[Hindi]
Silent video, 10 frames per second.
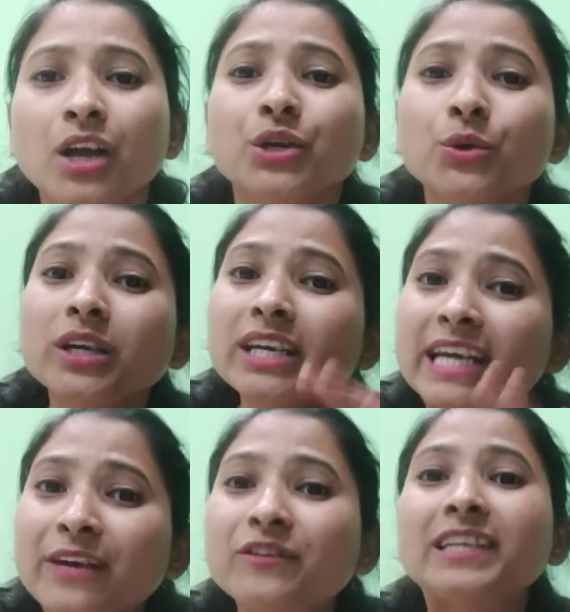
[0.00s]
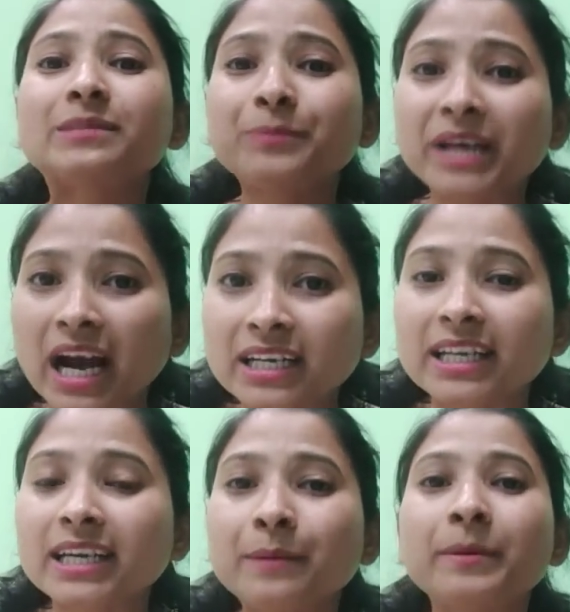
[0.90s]
क्योंकि केवीएस
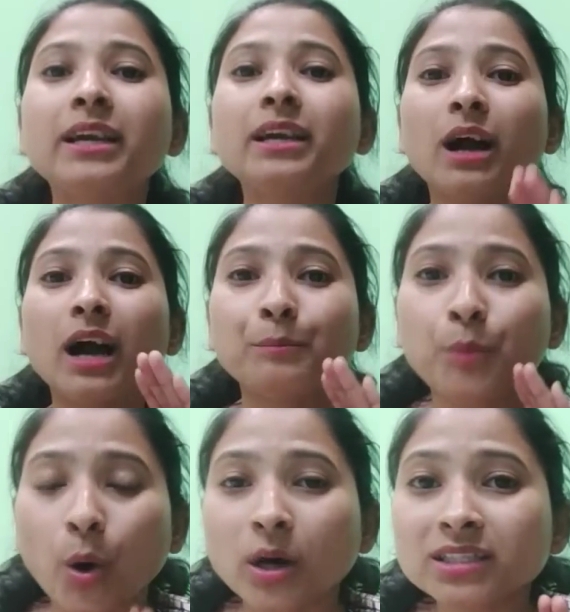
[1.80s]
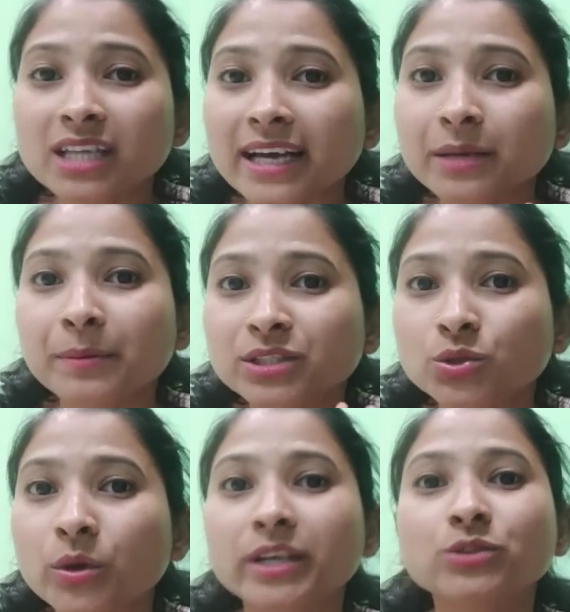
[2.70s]
पीआरटी के में बहुत सारे
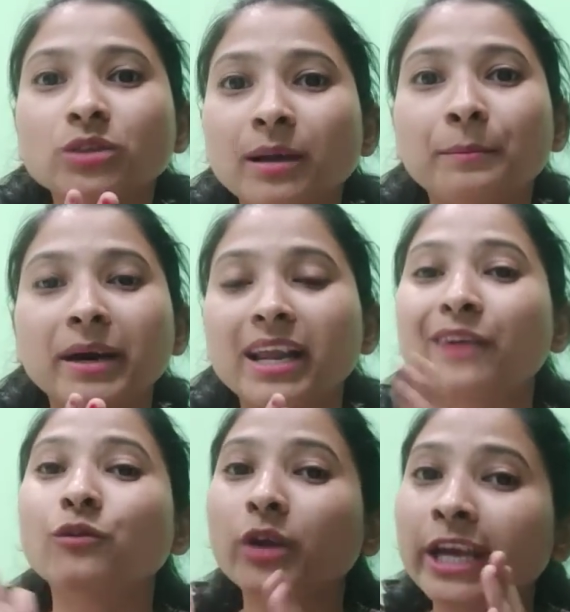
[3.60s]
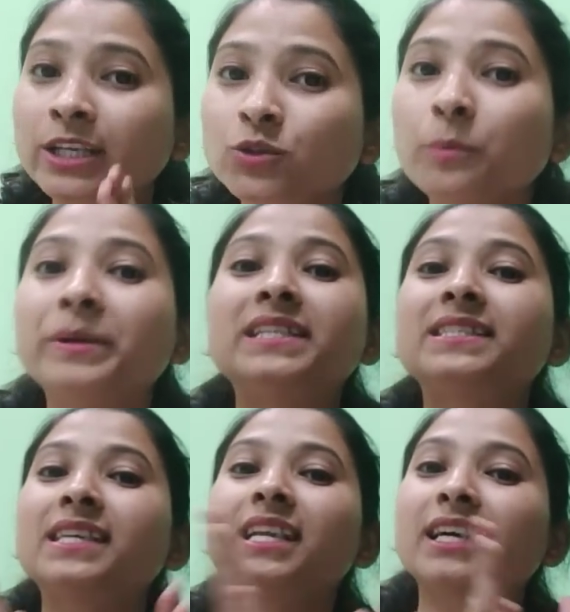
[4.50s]
बच्चों के जो नंबर हैं वो 120
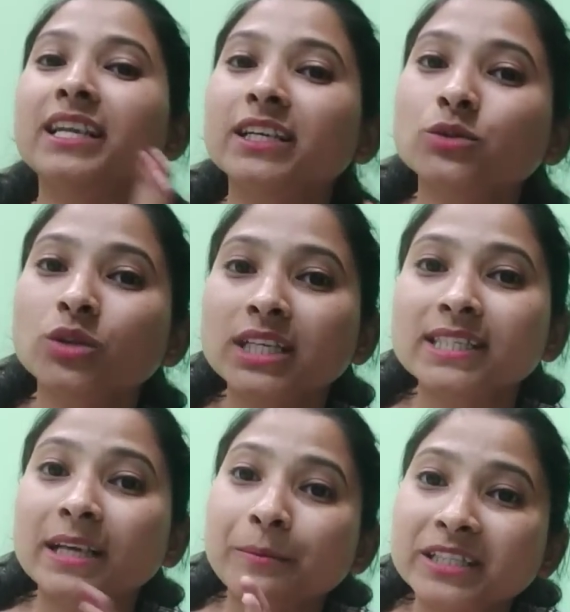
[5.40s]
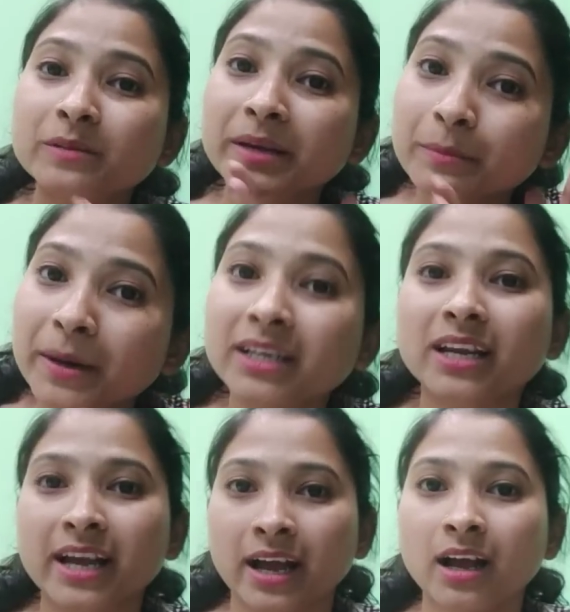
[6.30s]
से लेकर 130 के बीच में ही बन
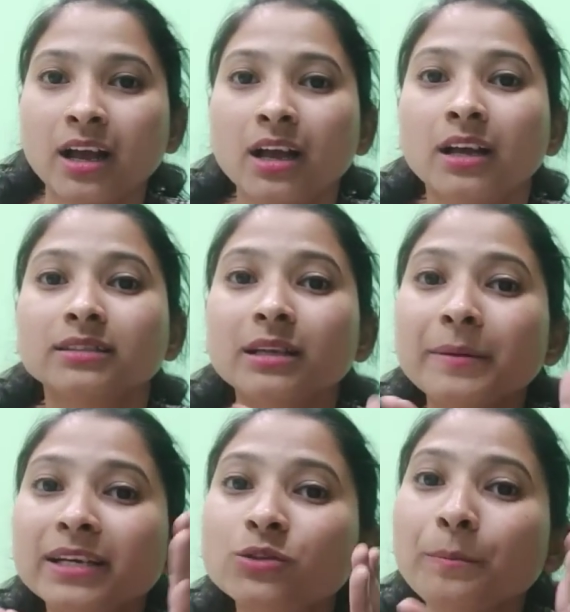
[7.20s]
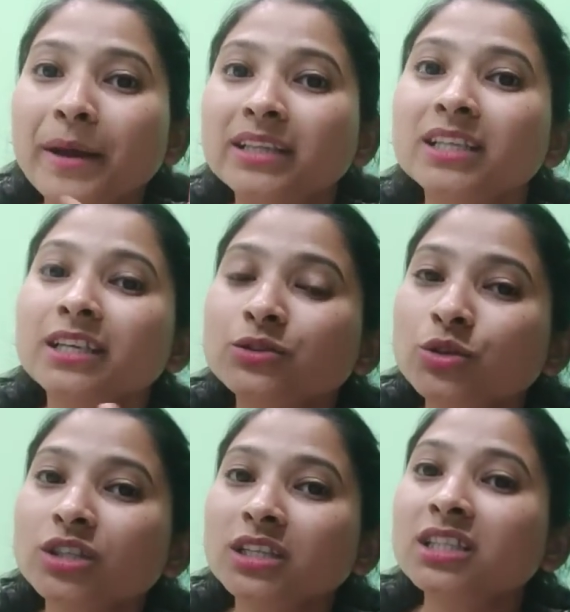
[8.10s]
रहे हैं जब 135,
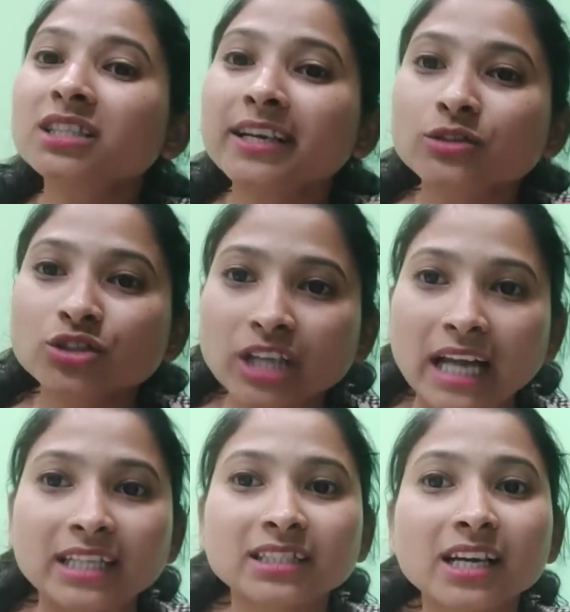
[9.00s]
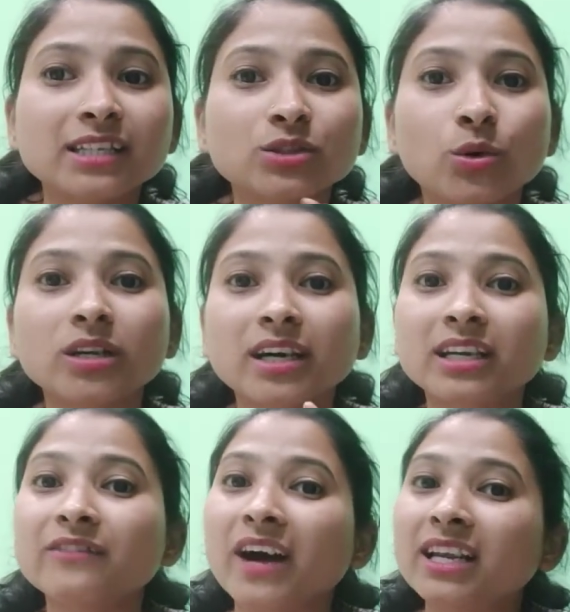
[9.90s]
136 से 140 तक स्कोर
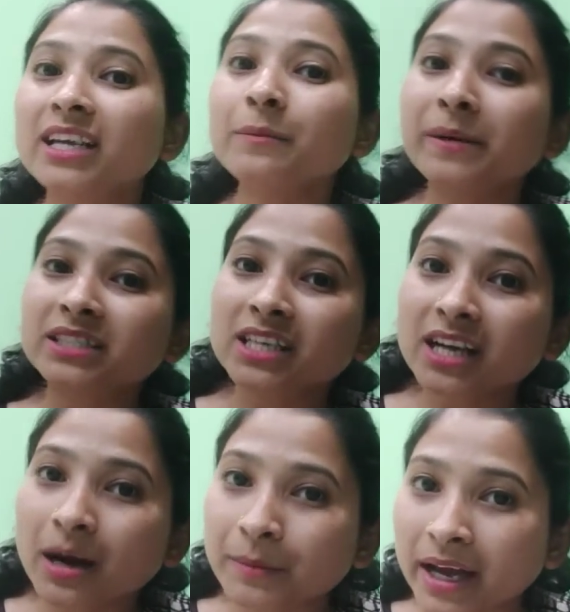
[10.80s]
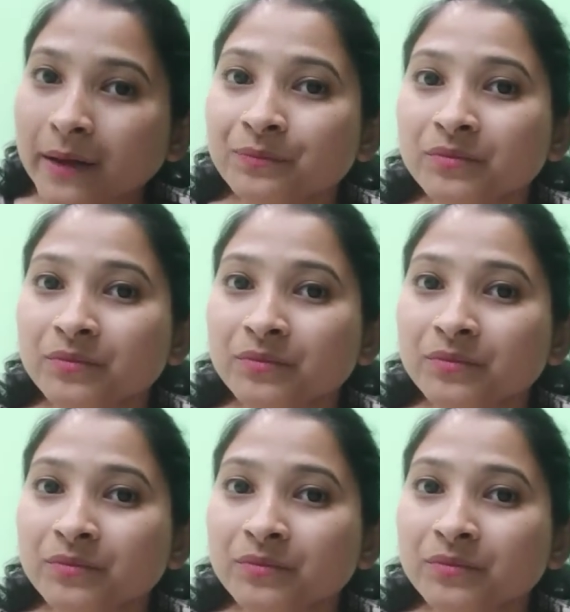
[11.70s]
करने वाले ही बच्चे कम हैं